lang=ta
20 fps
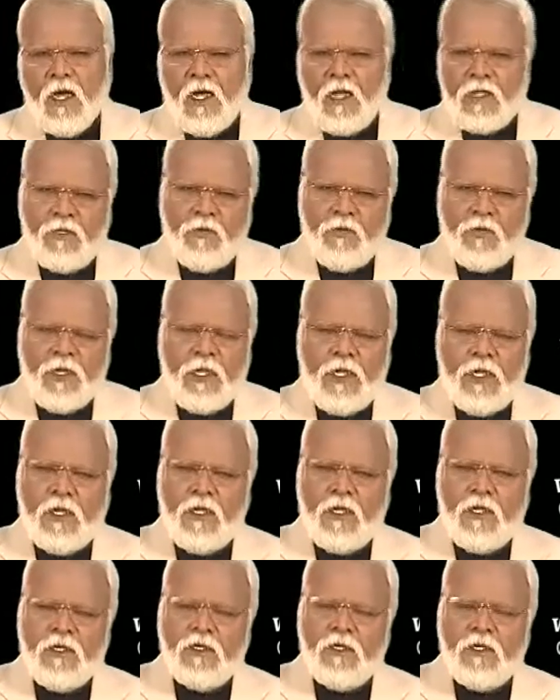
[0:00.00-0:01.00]
அந்த வகையில்
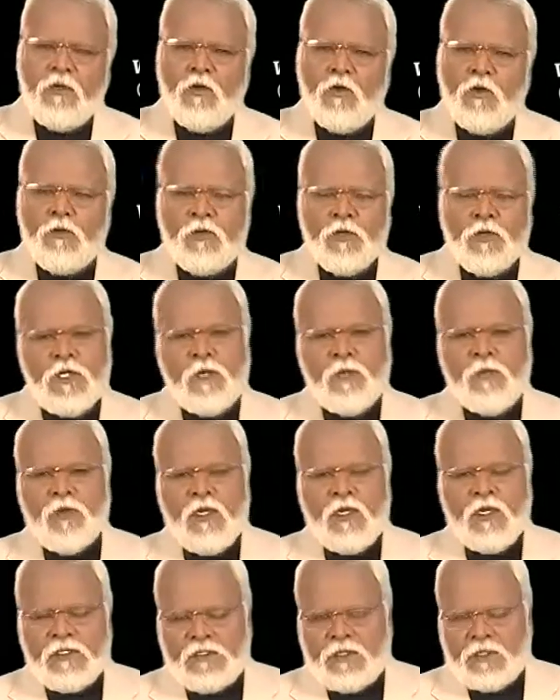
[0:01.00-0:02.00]
இன்றைக்கு ஒரு
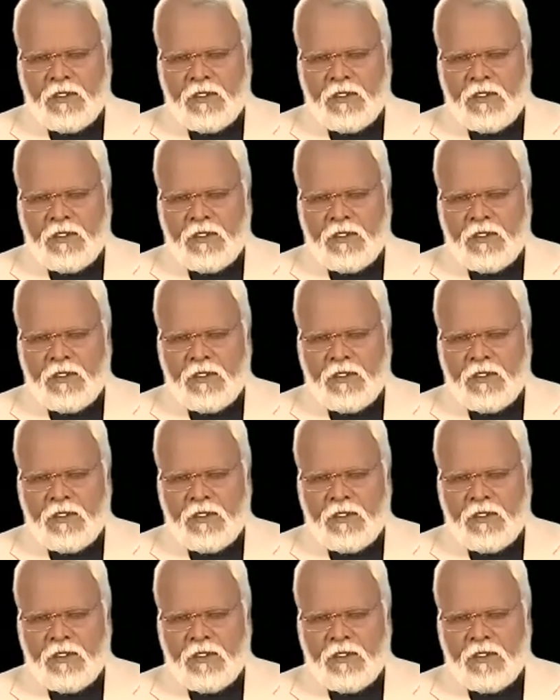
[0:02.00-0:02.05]
முக்கியமான